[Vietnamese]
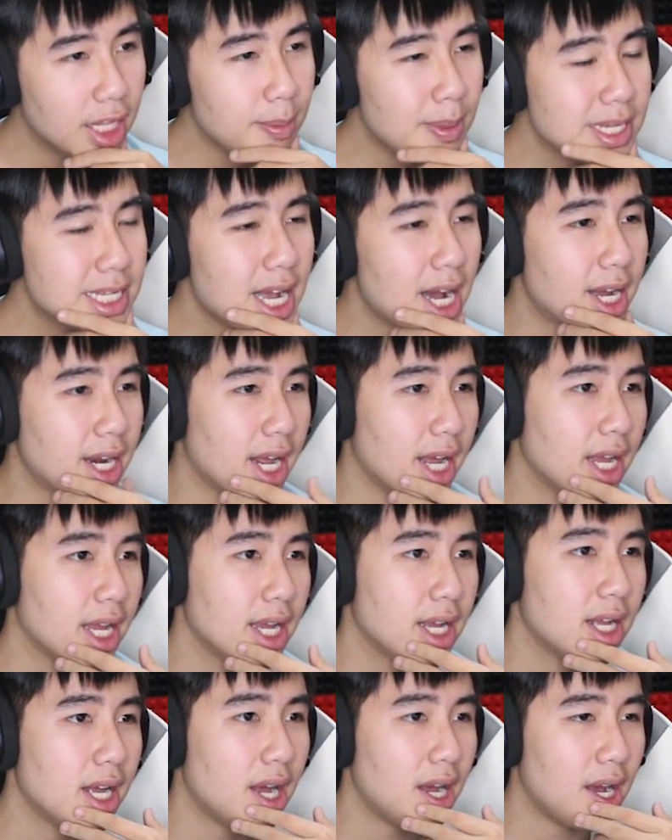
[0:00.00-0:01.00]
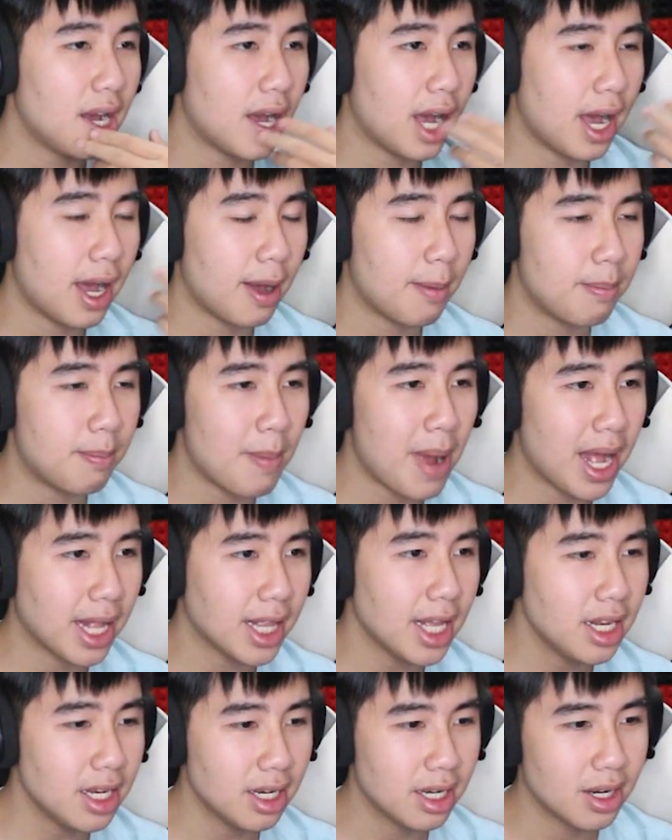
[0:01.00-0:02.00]
thì bây giờ này à, bà
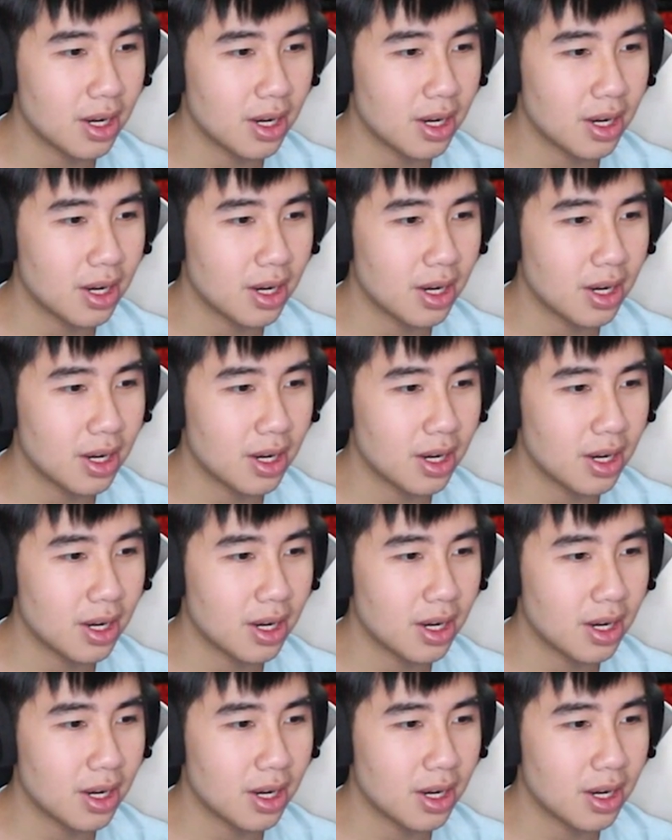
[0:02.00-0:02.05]
Tân